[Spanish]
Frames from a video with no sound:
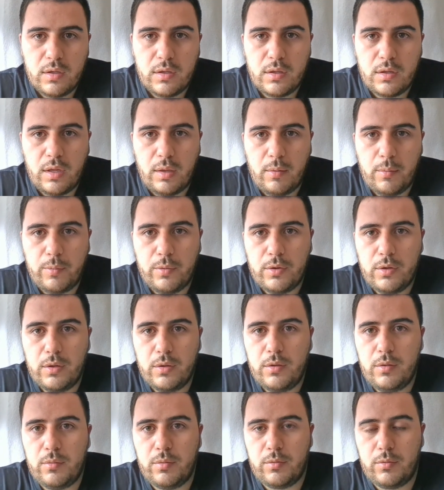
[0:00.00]
También,
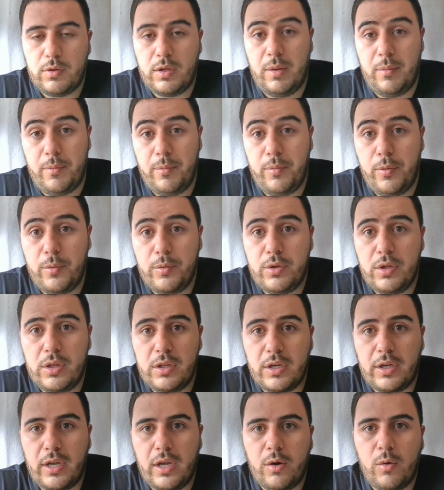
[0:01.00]
podemos
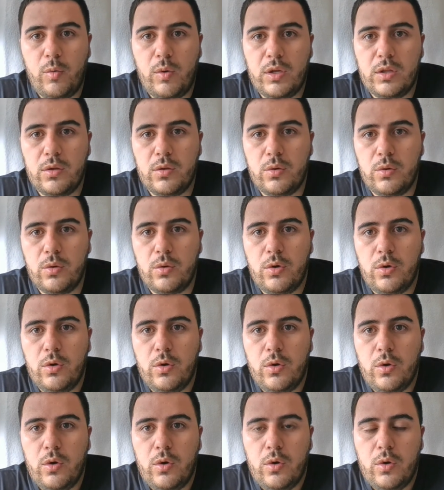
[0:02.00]
decir que cuando
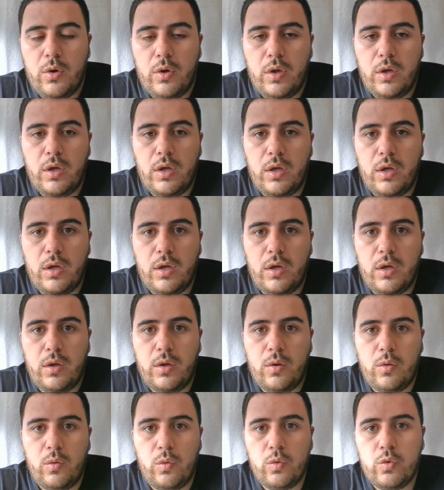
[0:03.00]

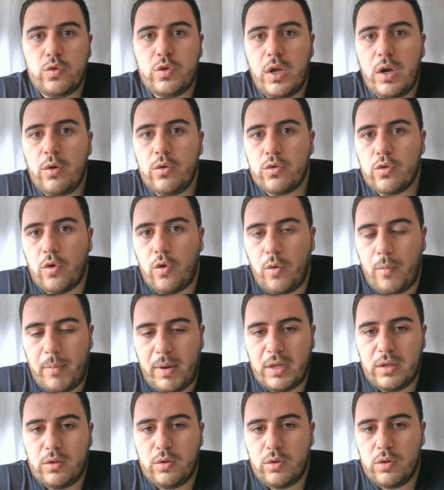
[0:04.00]
usa los
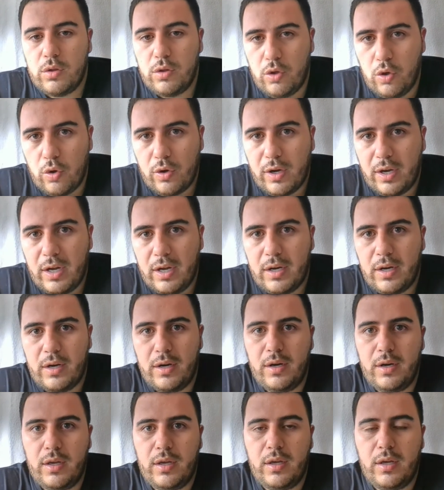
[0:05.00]
comandos Docker
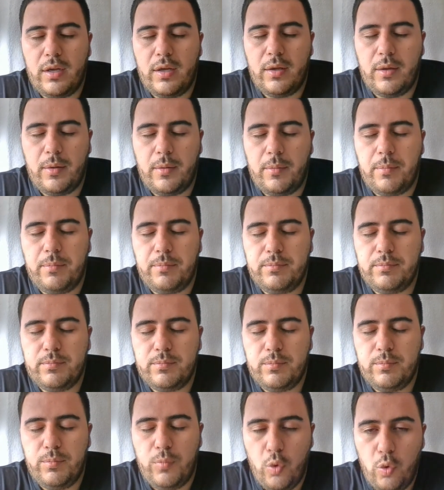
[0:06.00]

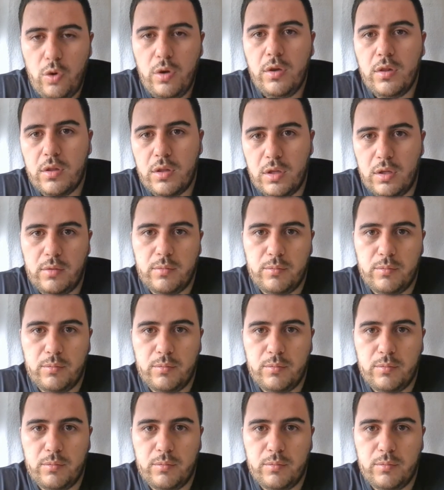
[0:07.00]
pull ¿sí?